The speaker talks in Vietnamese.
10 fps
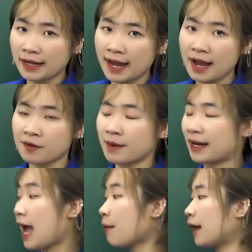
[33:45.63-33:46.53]
A vì bạn
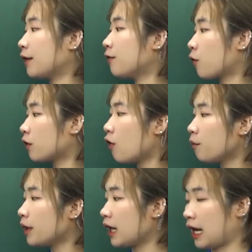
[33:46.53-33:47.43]
A bạn ấy vốn
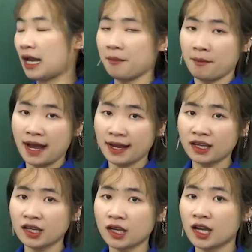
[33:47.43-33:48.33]
không biết là ngày
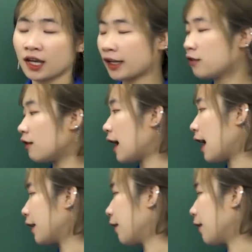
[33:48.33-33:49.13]
mai cái cửa hàng này